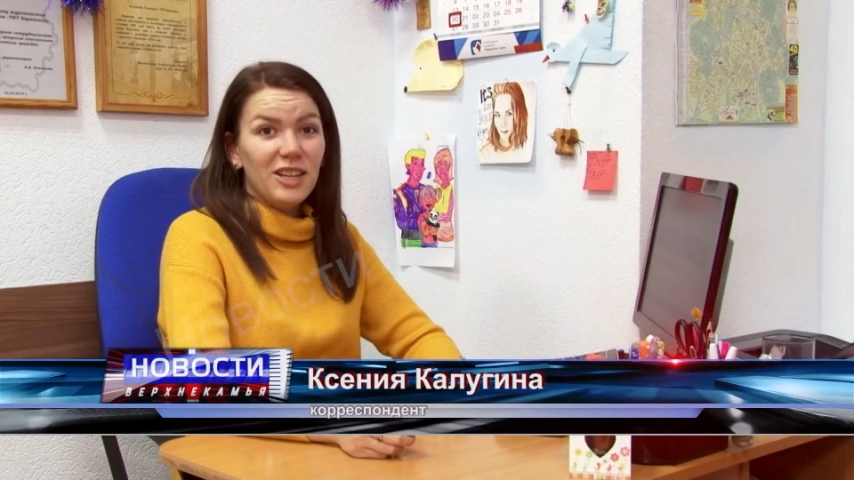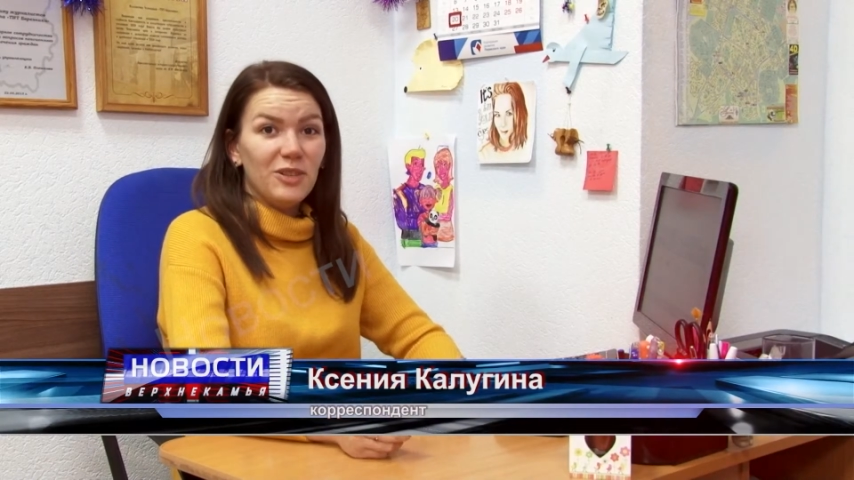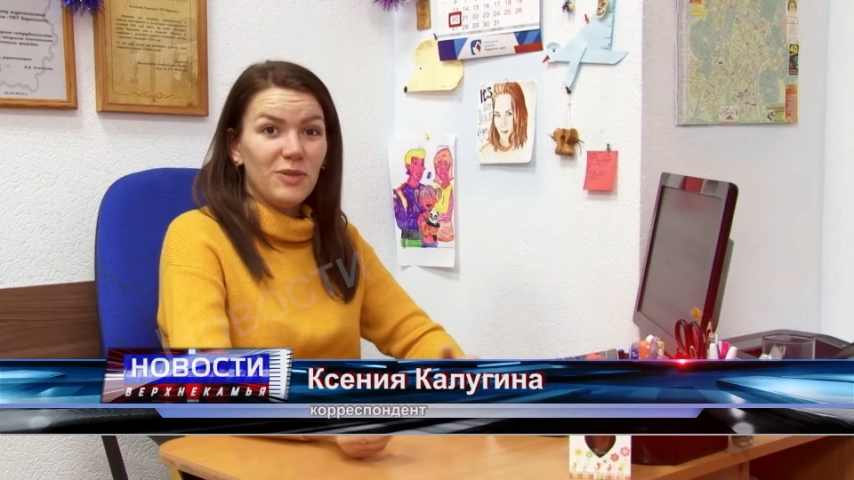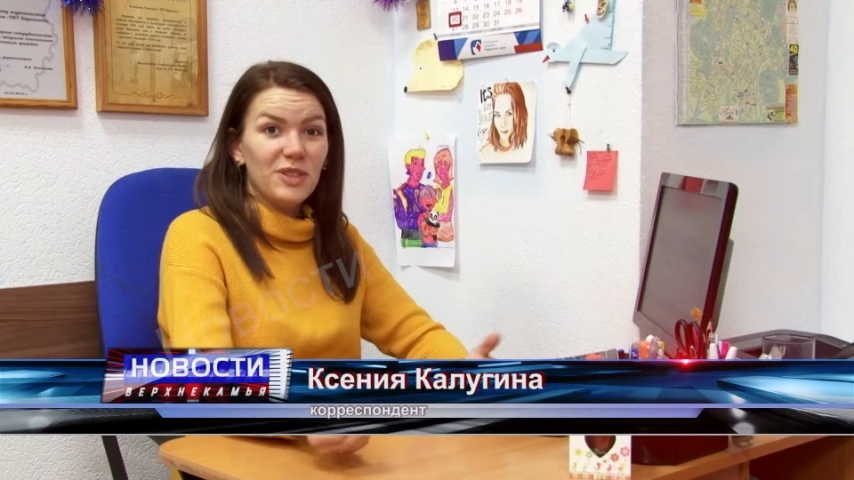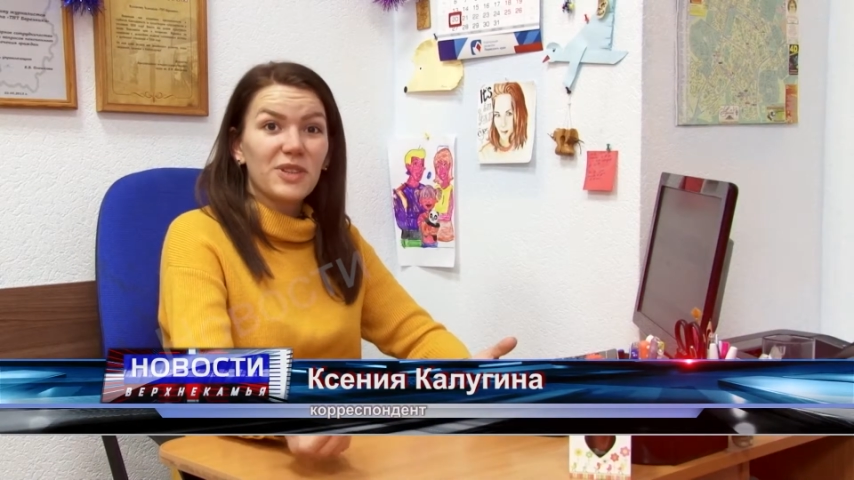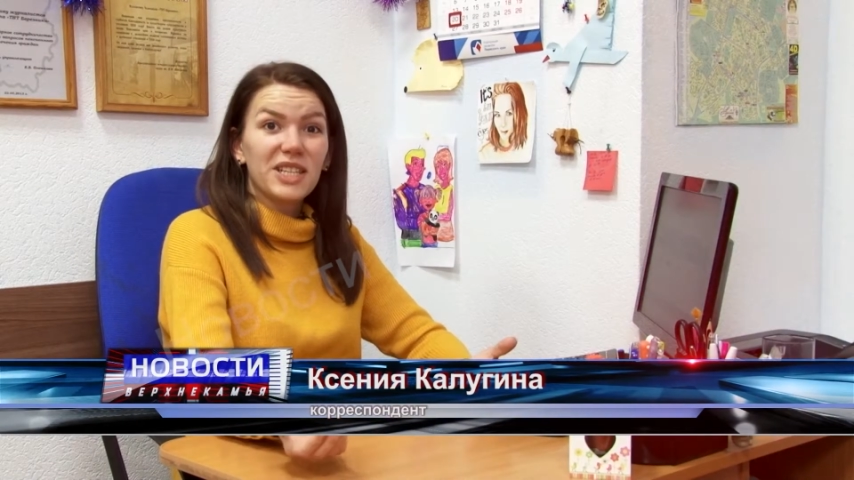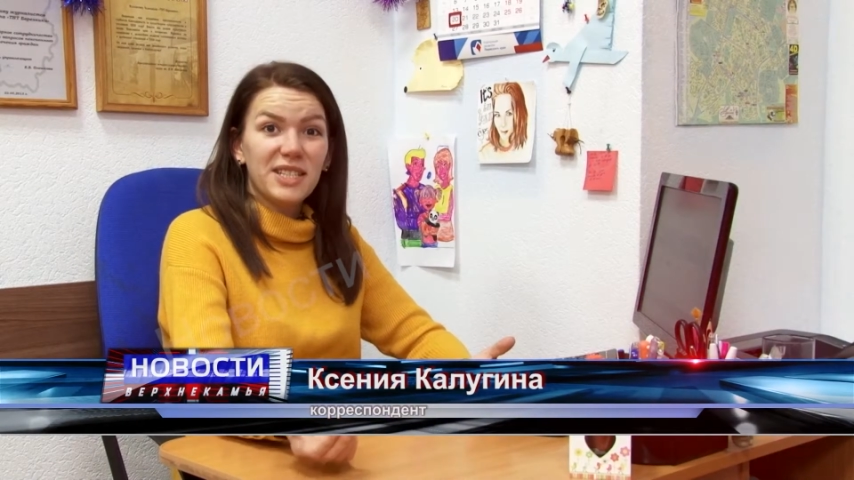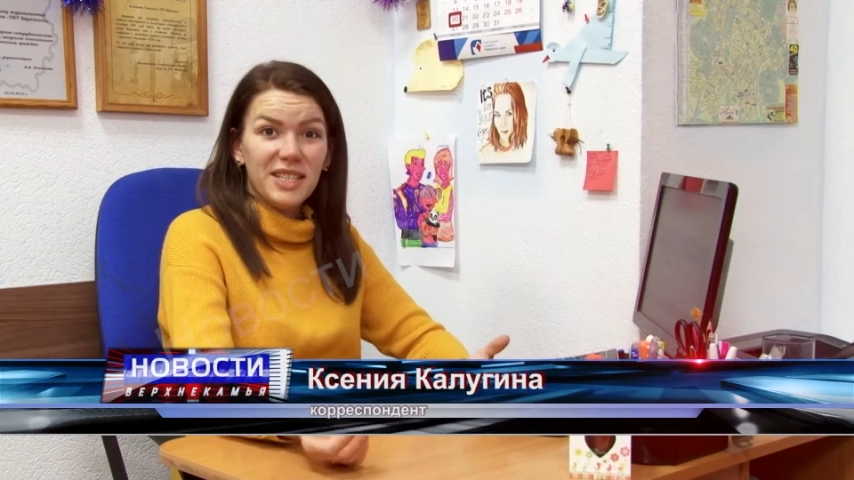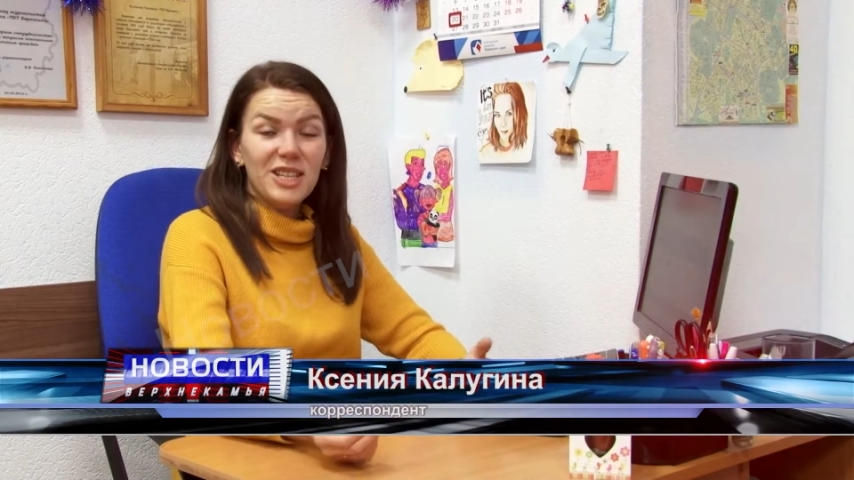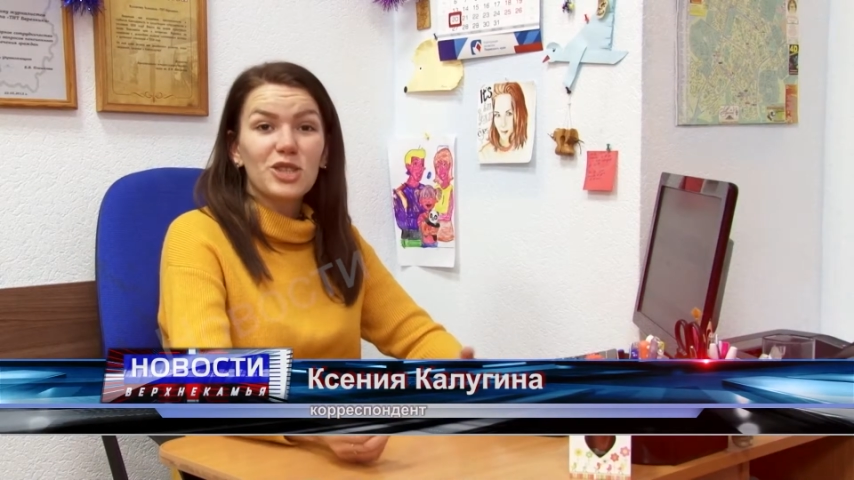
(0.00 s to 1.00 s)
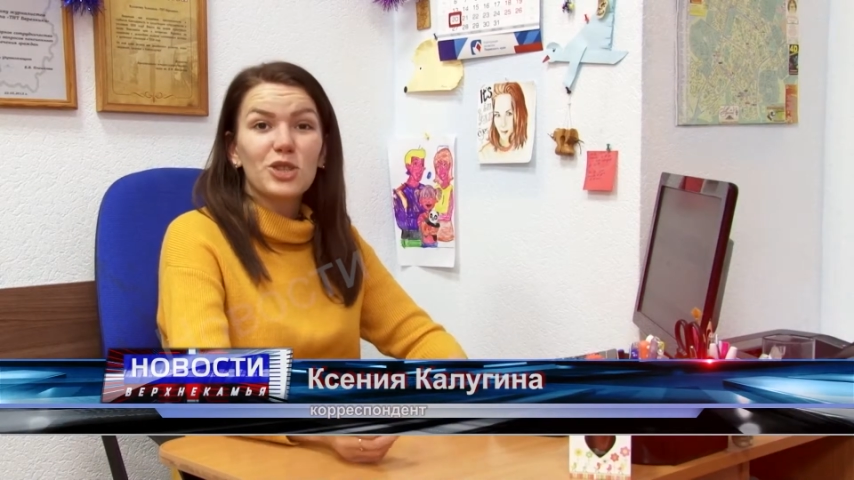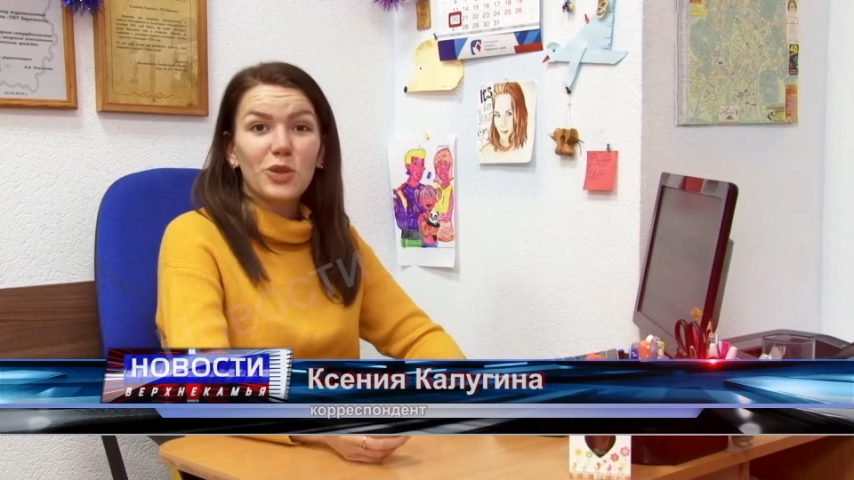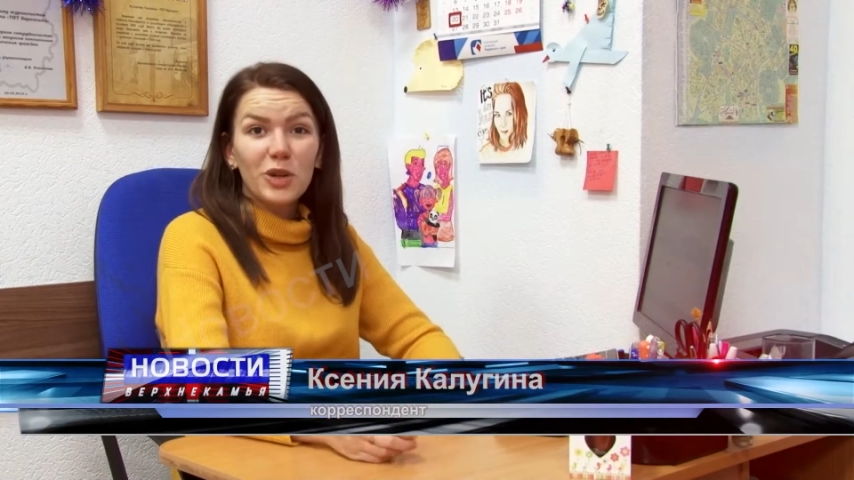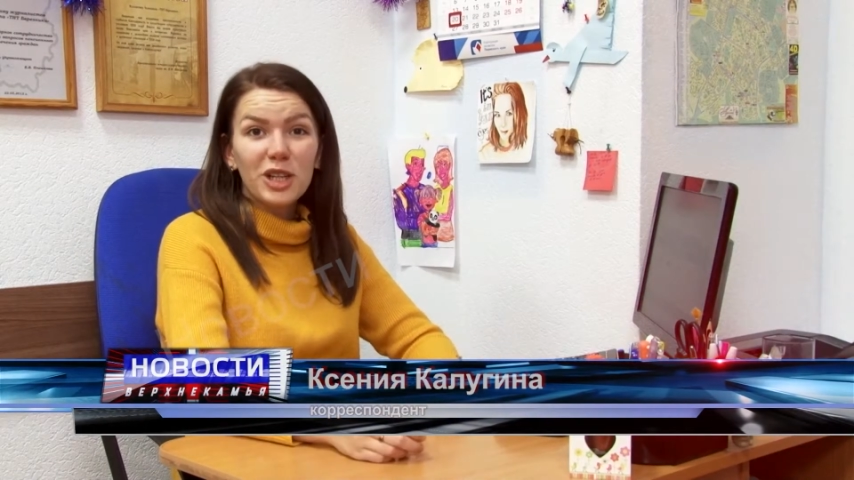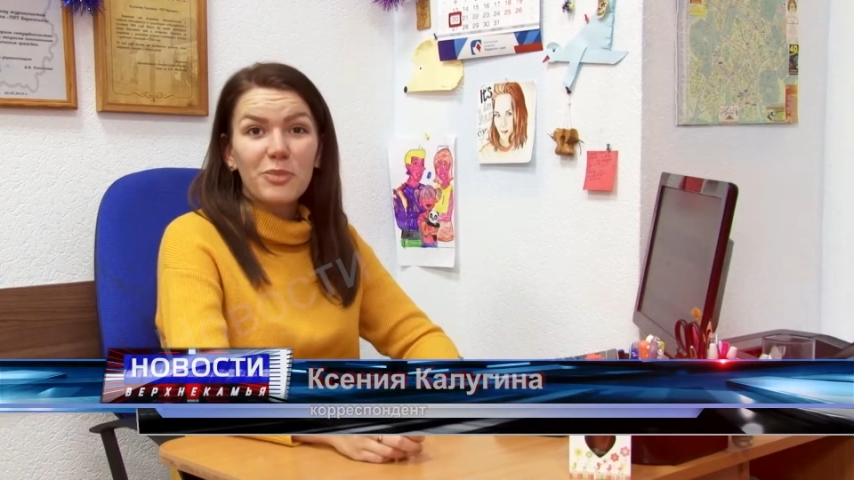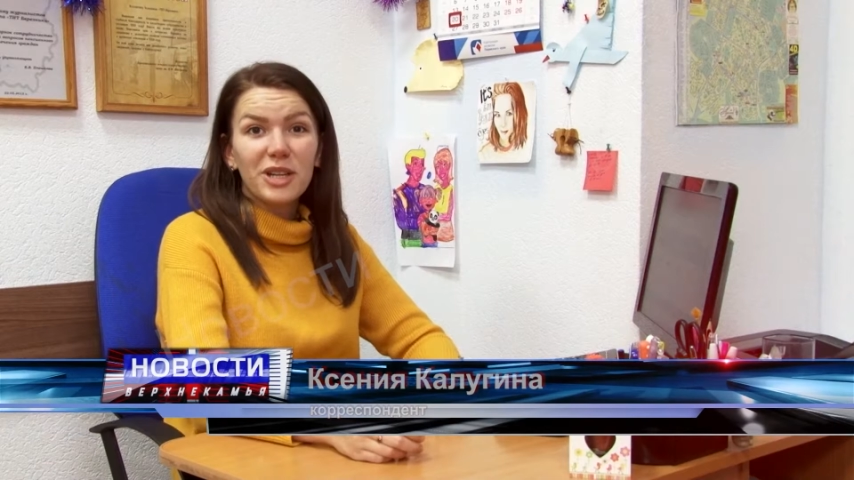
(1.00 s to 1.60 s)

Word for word: Но ведь в России столько